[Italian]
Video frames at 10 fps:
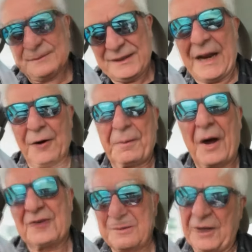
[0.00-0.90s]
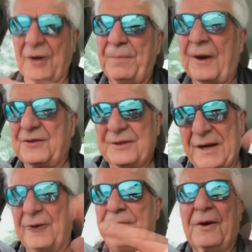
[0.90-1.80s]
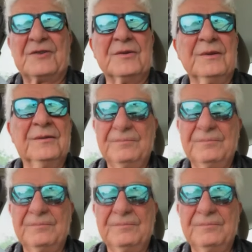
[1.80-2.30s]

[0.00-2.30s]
L'anno prossimo, l'anno prossimo, l'anno prossimo.